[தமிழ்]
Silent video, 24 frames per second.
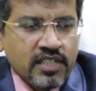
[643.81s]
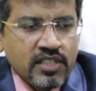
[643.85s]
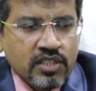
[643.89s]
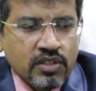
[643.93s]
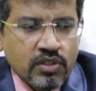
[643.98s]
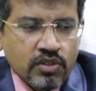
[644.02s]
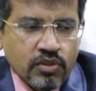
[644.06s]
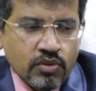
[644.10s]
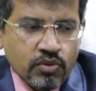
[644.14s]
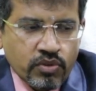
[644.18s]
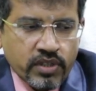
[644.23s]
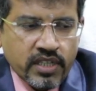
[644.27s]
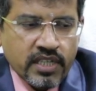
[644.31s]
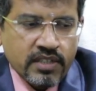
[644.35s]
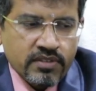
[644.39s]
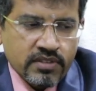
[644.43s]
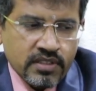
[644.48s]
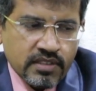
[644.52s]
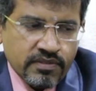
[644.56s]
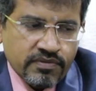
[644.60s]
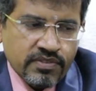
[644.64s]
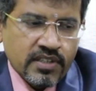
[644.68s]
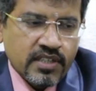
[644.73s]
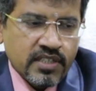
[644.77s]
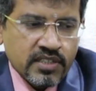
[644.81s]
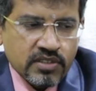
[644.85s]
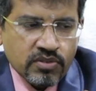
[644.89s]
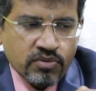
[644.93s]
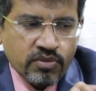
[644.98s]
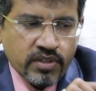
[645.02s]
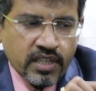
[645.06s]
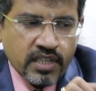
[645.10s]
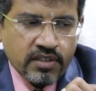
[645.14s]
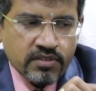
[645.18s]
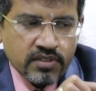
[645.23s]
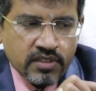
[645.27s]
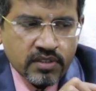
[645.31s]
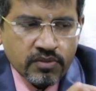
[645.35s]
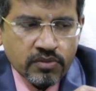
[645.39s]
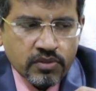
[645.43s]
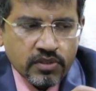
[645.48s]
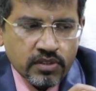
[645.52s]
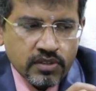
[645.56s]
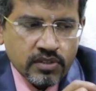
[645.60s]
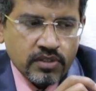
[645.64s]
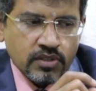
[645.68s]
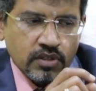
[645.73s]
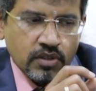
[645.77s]
இதுக்கு கூடயே வந்து ஃபில்லர்ஸ் கூடயே வந்து
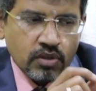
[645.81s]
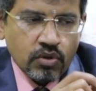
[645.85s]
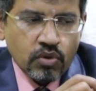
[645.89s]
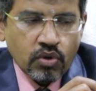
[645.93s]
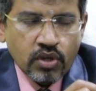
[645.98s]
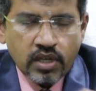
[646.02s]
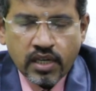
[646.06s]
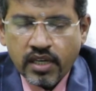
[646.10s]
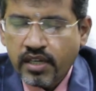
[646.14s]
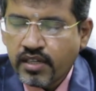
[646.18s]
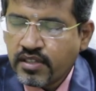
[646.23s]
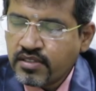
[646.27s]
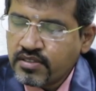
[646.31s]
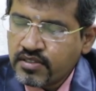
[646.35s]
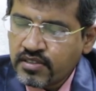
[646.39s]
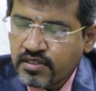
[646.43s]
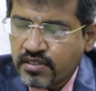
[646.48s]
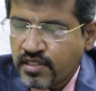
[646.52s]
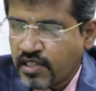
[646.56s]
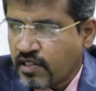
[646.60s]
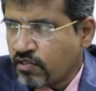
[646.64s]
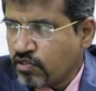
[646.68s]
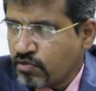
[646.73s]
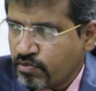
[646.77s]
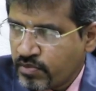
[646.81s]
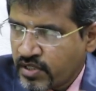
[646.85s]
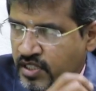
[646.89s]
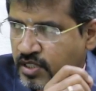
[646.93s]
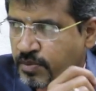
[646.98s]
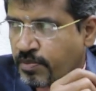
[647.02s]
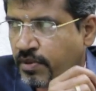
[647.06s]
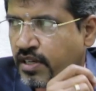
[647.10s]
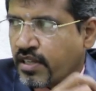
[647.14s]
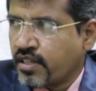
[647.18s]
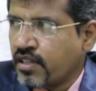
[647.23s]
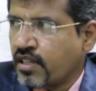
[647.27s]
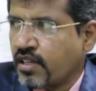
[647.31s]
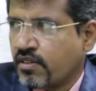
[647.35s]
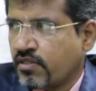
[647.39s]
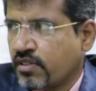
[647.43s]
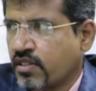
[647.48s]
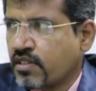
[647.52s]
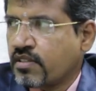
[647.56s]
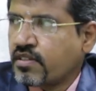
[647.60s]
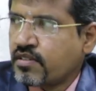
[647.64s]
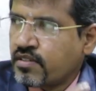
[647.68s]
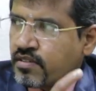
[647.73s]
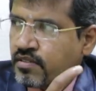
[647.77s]
ஒரு லோக்கல் அனசிசியாவும் மிக்ஸ் பண்ணி தான்
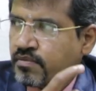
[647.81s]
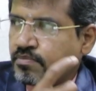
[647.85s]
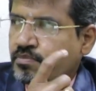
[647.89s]
வந்து